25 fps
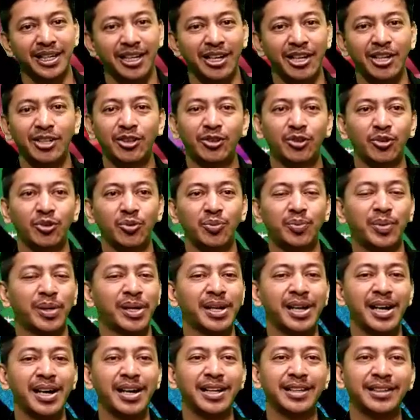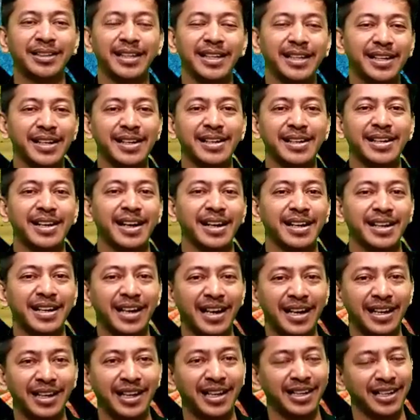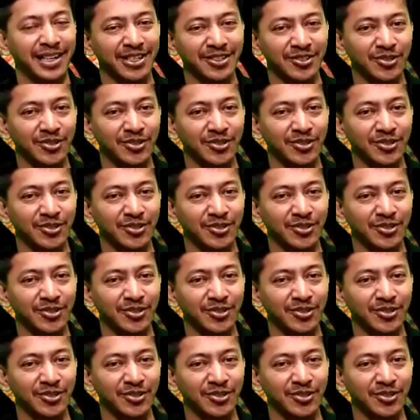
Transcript: itu berarti kegagalan